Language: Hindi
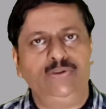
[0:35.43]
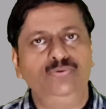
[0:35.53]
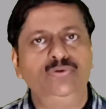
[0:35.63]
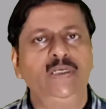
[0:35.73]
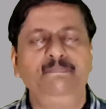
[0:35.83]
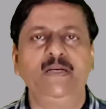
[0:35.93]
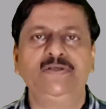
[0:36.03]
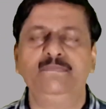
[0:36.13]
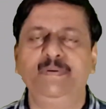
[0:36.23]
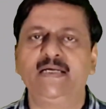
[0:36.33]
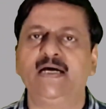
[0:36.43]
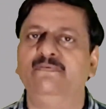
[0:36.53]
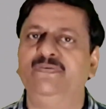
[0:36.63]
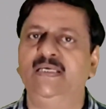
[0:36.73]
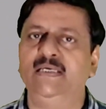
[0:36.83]
दूसरे प्रश्न पे
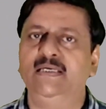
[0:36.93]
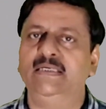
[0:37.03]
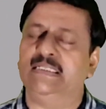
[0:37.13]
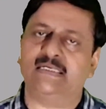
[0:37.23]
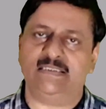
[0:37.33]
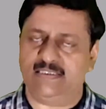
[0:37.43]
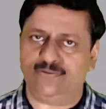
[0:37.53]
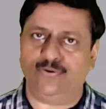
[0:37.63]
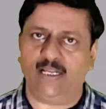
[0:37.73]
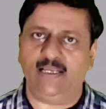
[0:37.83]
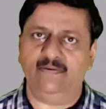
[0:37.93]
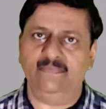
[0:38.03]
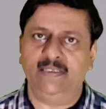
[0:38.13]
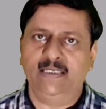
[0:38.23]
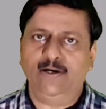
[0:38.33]
काफ़ी डिस्कशंस हो रहे
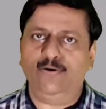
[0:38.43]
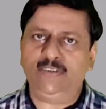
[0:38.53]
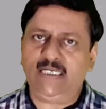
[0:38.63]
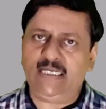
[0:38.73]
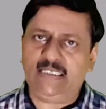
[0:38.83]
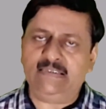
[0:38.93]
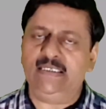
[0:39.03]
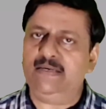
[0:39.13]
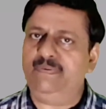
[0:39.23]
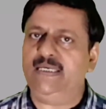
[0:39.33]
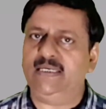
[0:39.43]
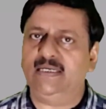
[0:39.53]
हैं और ये इसलिए भी